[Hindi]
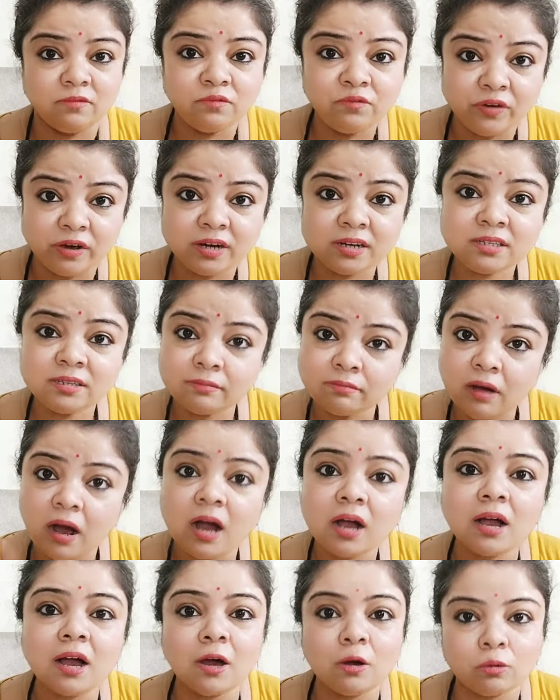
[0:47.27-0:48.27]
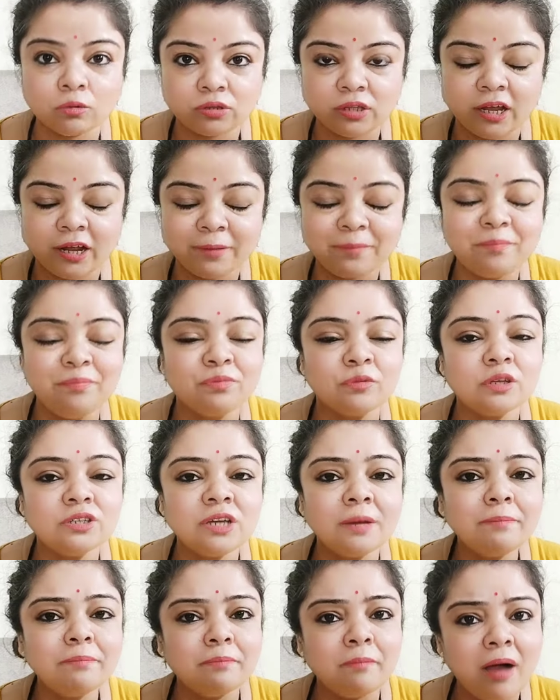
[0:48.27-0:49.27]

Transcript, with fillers: फ़र्ज़ माँ का होता है तो जब